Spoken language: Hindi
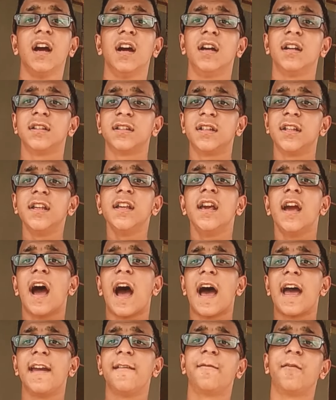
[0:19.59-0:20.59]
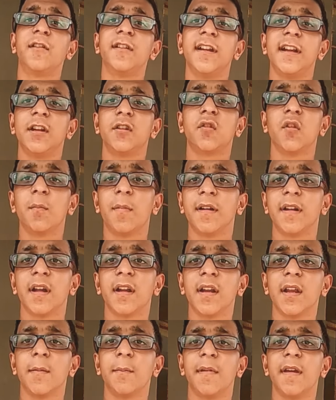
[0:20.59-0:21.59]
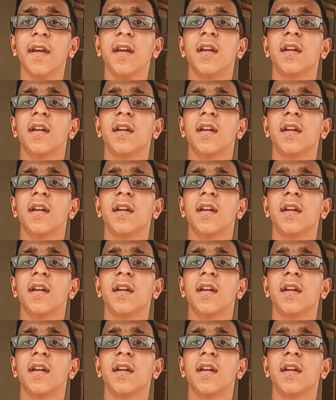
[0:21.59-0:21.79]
कि आईफोन 8 को बनाने में